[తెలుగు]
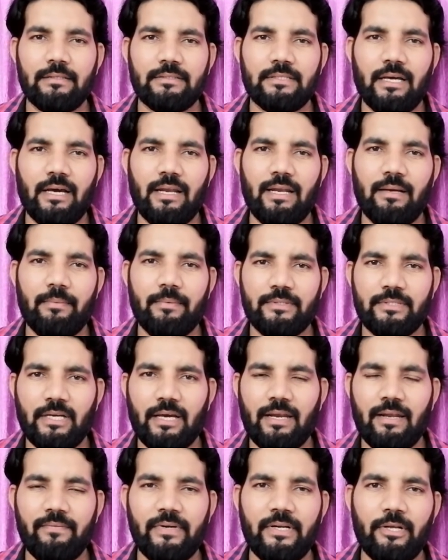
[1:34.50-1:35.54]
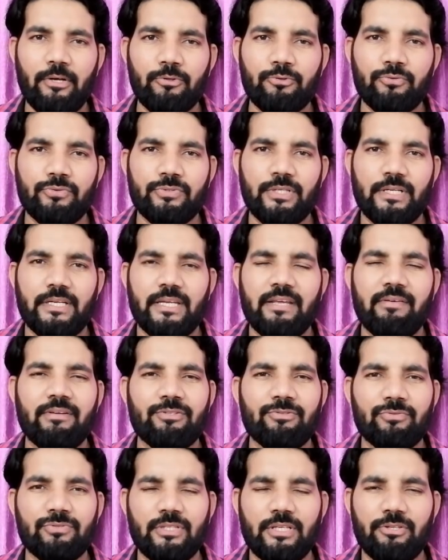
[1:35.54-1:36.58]
చాలా చాలా వీడియోలు చూసి టీవీ
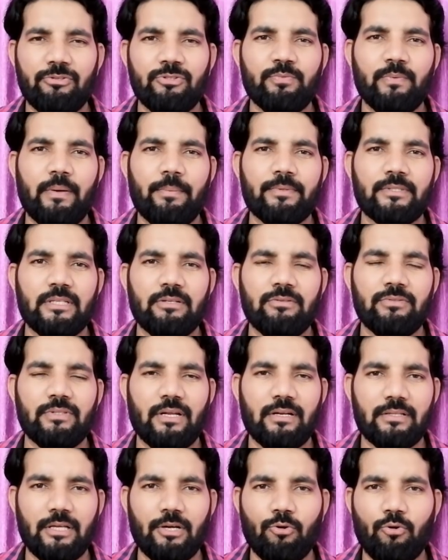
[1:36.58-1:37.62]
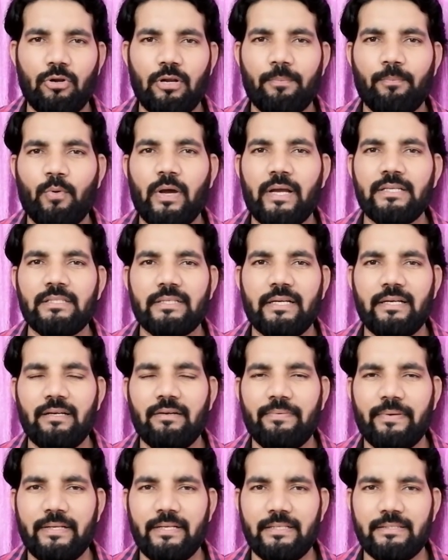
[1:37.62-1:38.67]
చూసి న్యూస్ పేపర్ చదివిన తర్వాత కొన్ని పాయింట్స్
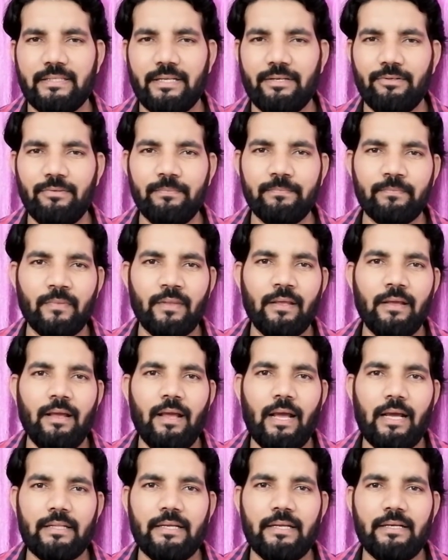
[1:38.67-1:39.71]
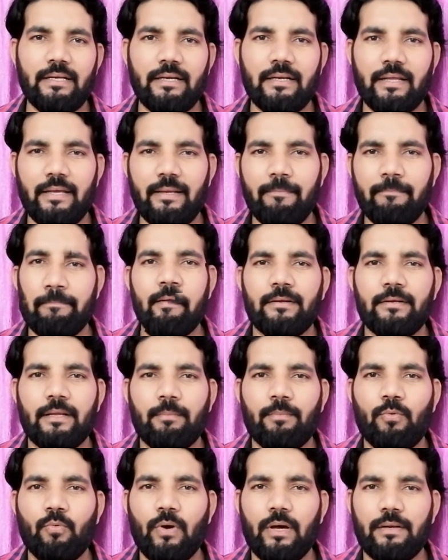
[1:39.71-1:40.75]
ఐడెంటిఫై చేశాను అదేంటంటే
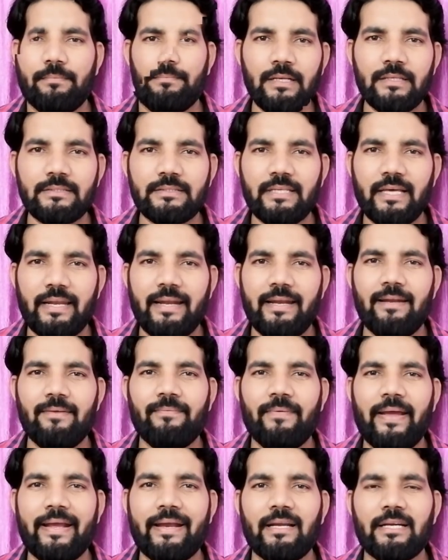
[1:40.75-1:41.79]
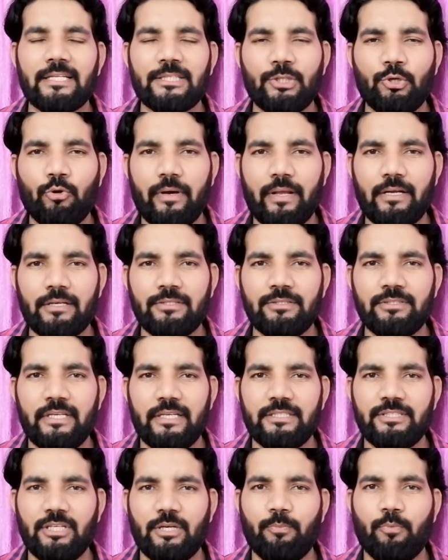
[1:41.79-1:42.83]
నెంబర్ వన్ సరైన ఫ్యాకల్టీతో కరెక్షన్
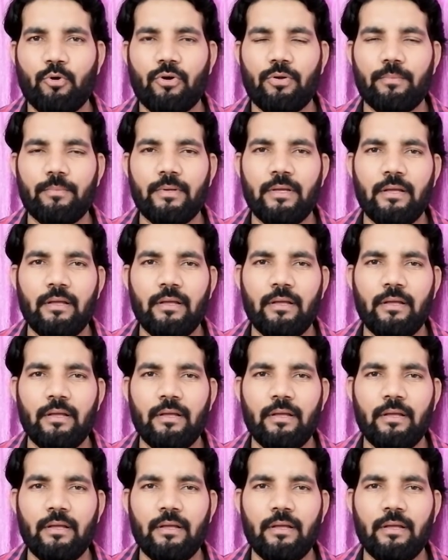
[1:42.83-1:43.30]
చేయించకపోవడం